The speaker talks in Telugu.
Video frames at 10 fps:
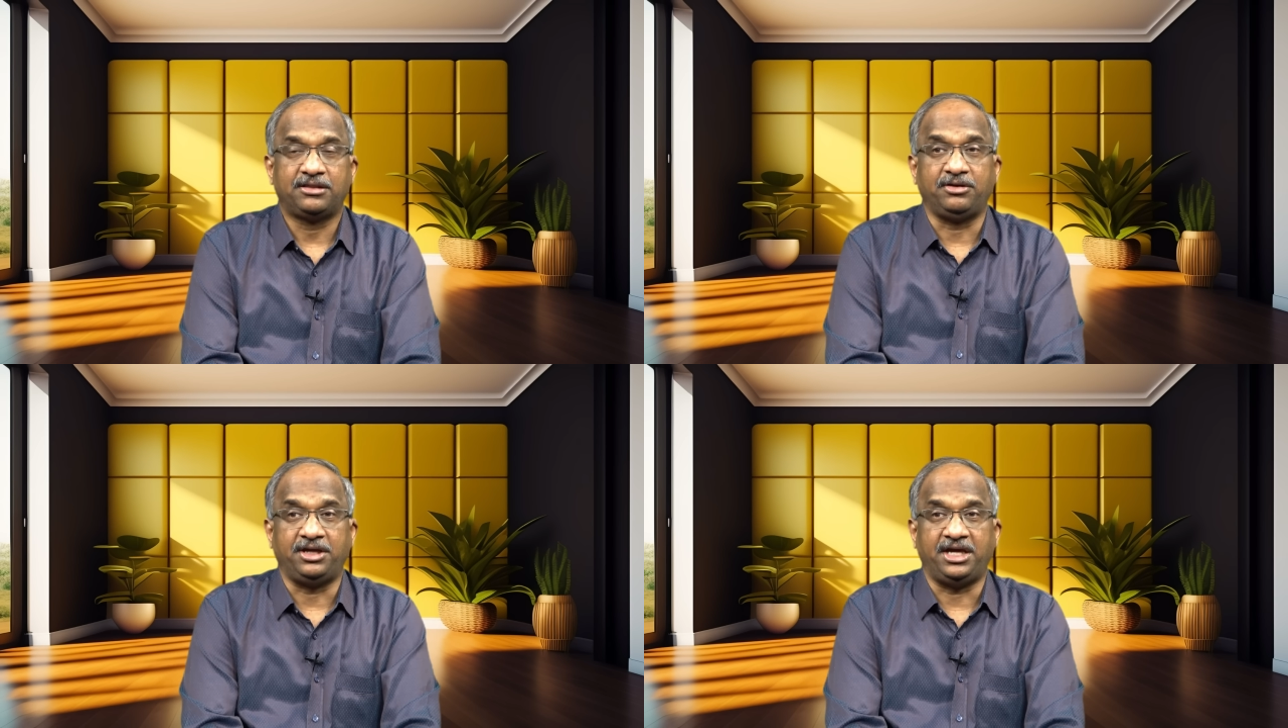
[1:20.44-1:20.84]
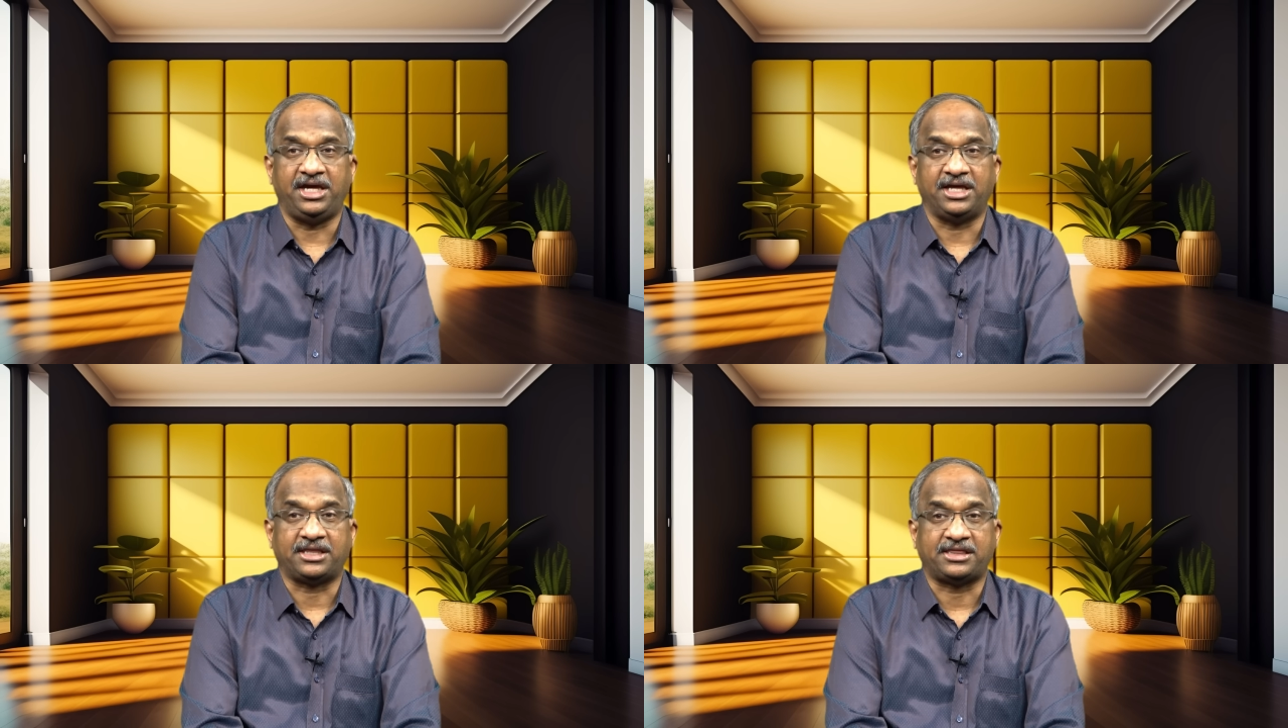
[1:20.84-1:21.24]
సో ఈ
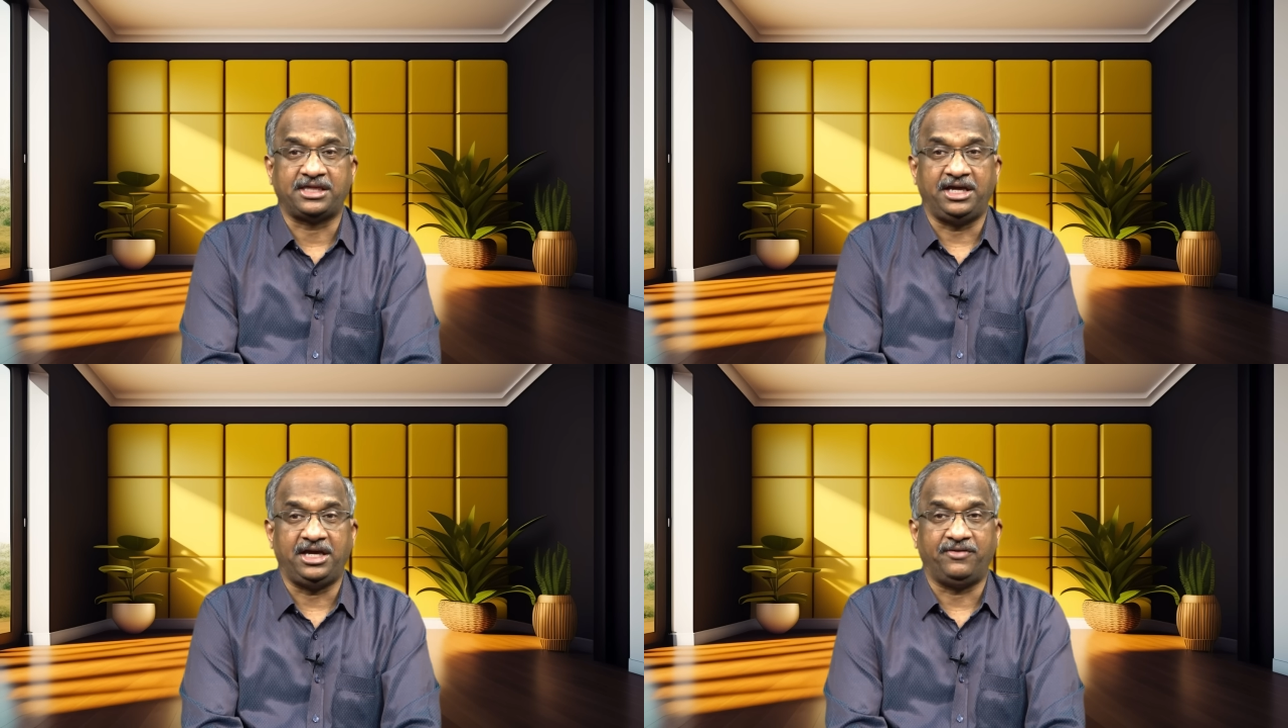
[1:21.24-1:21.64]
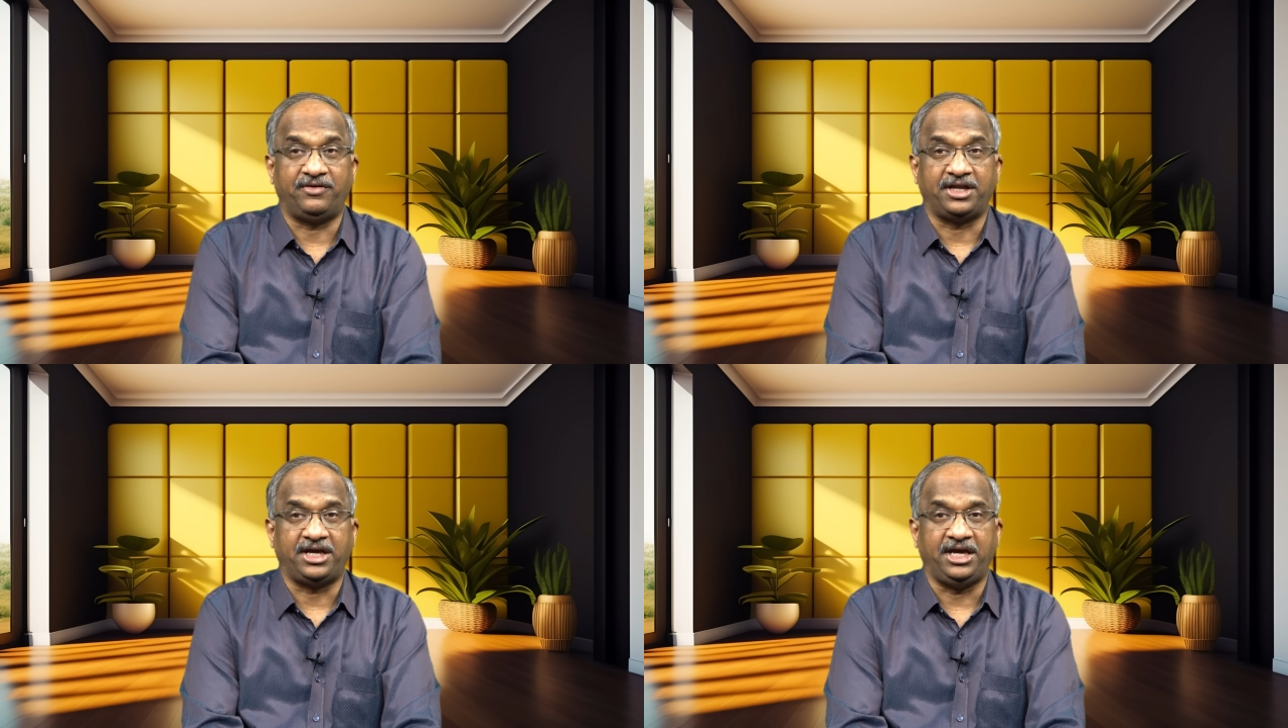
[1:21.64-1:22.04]
ఎస్సీ
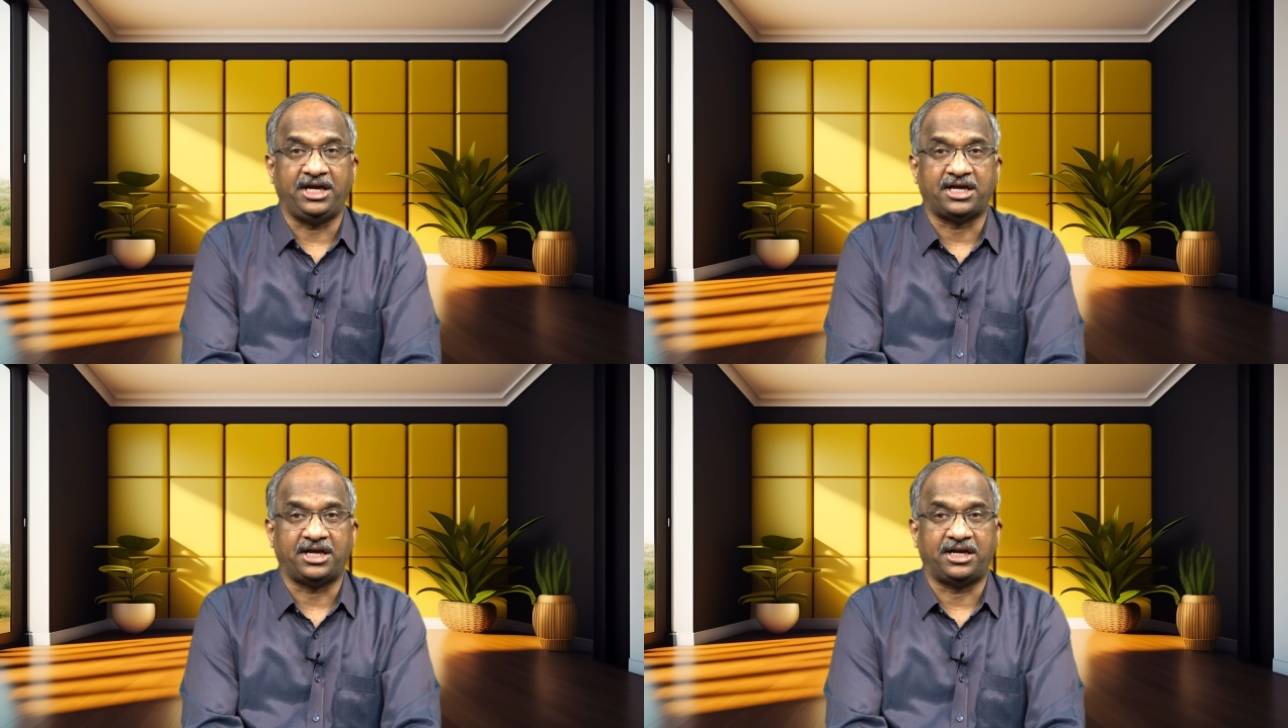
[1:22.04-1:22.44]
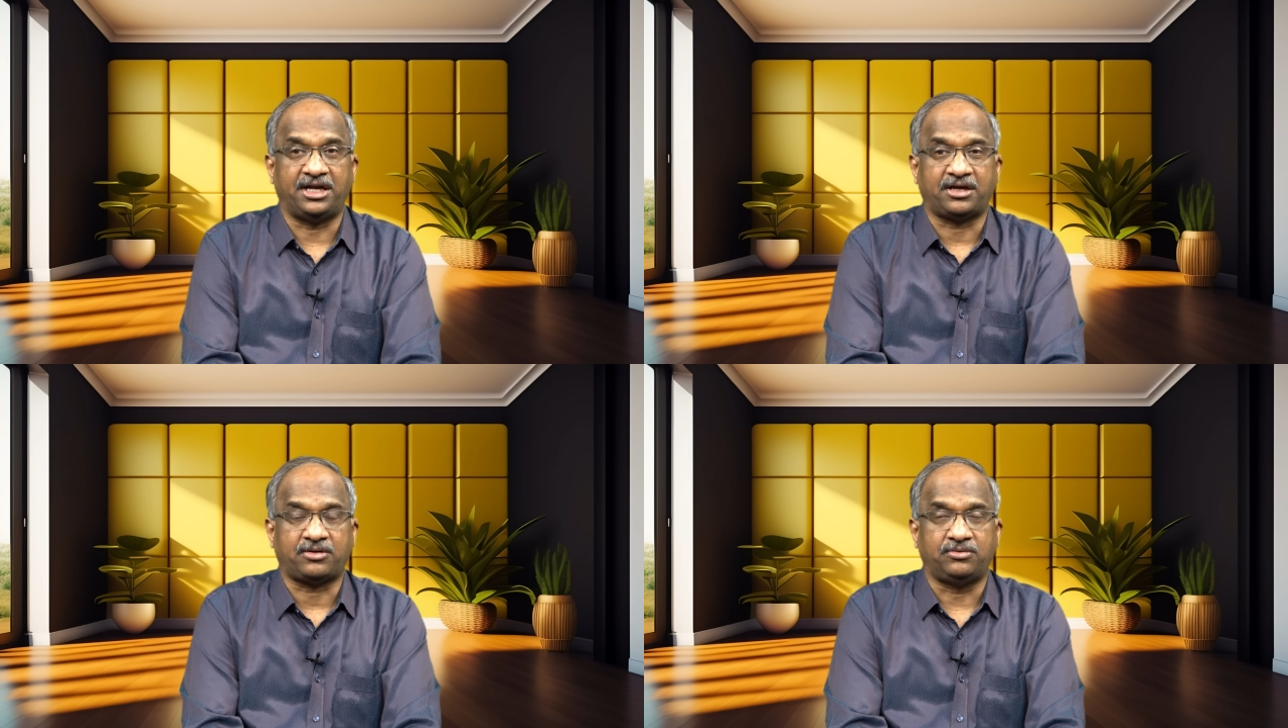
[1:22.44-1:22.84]

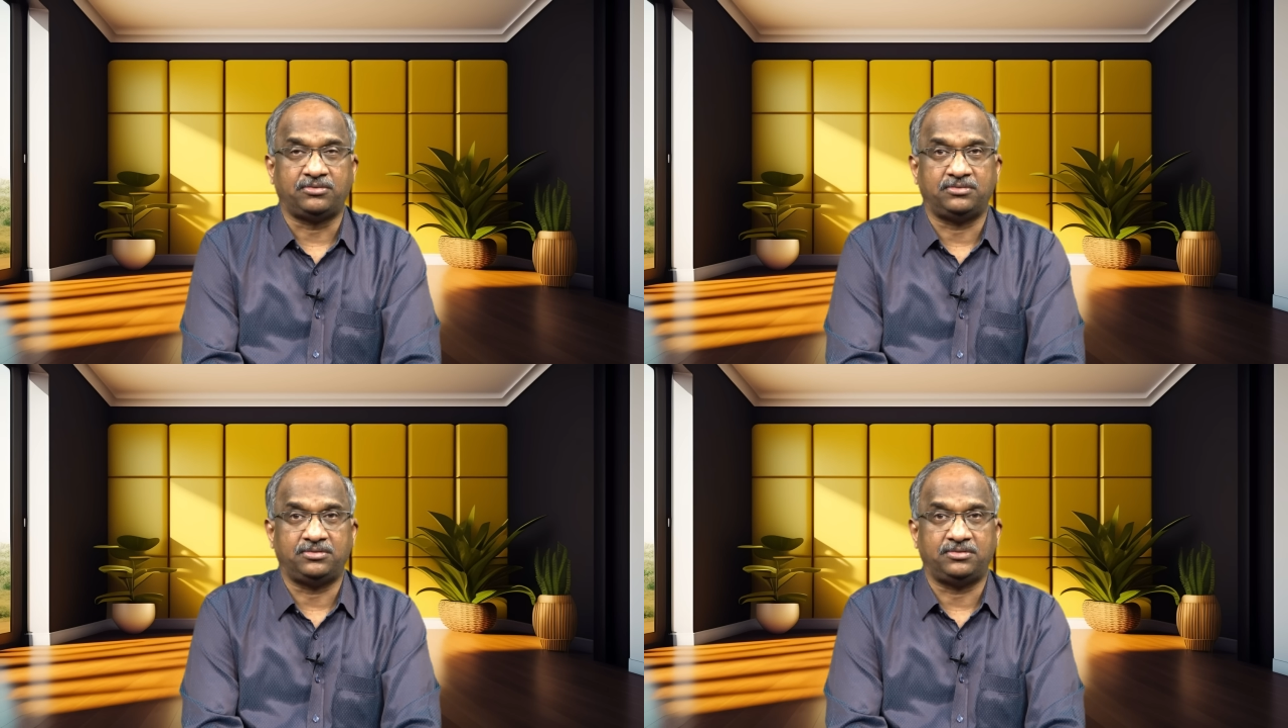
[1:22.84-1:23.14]
వర్గీకరణకు